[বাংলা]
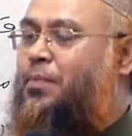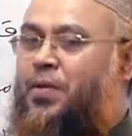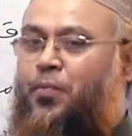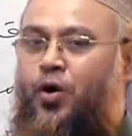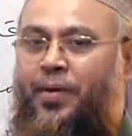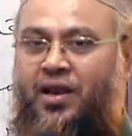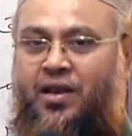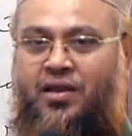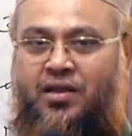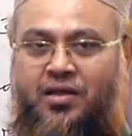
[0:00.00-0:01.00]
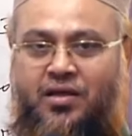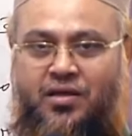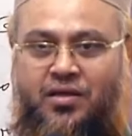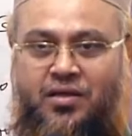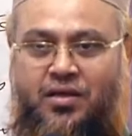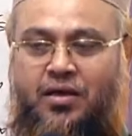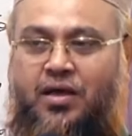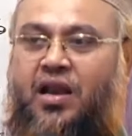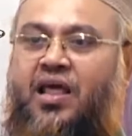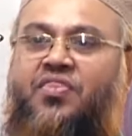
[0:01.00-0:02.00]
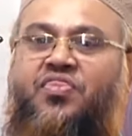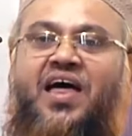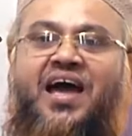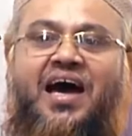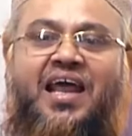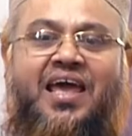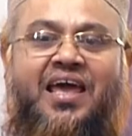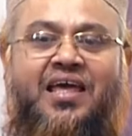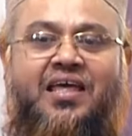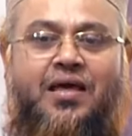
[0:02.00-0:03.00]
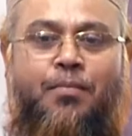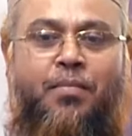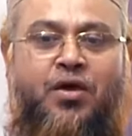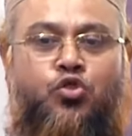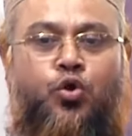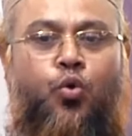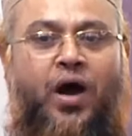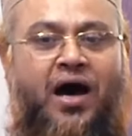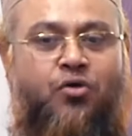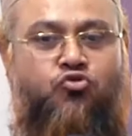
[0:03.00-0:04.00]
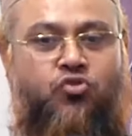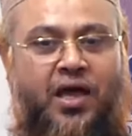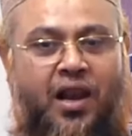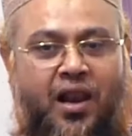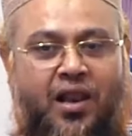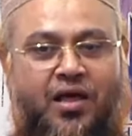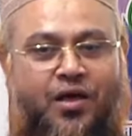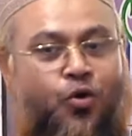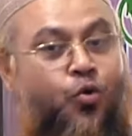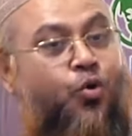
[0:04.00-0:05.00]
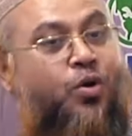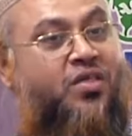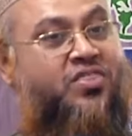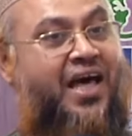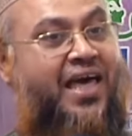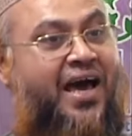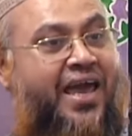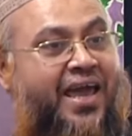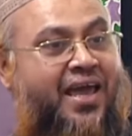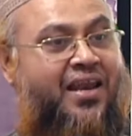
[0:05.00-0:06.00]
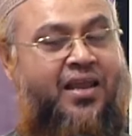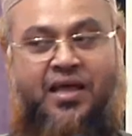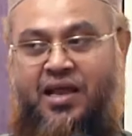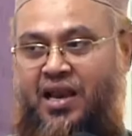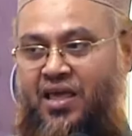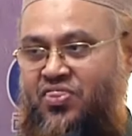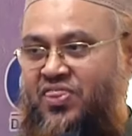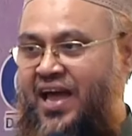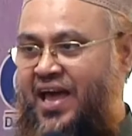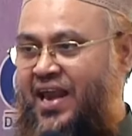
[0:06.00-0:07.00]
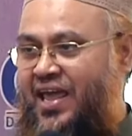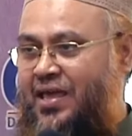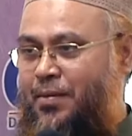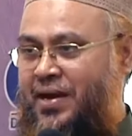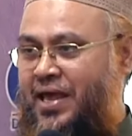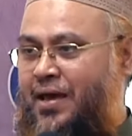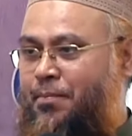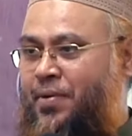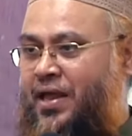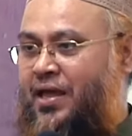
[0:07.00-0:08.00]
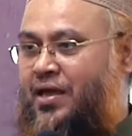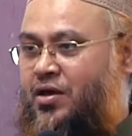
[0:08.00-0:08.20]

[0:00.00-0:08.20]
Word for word: আপনি পড়বেন লিজ জাকারি মিসলু হাউজুল উং সায়াইন লিজ জাকারি মানে এভরি